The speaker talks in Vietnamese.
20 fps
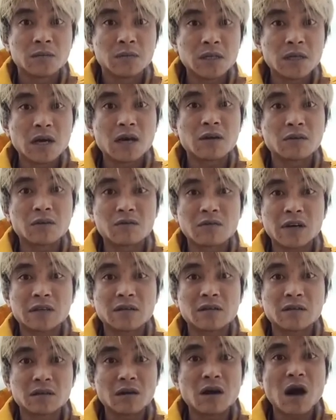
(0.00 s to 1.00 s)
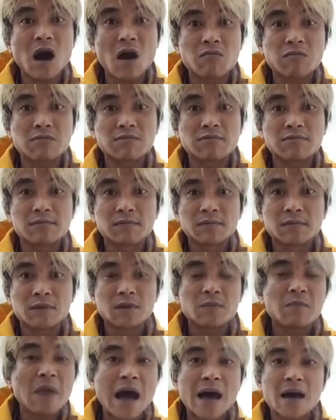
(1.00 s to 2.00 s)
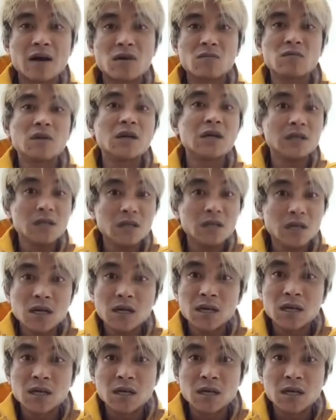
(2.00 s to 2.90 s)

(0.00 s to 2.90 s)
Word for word: bây giờ nó phải tự học chứ bà không ấy nữa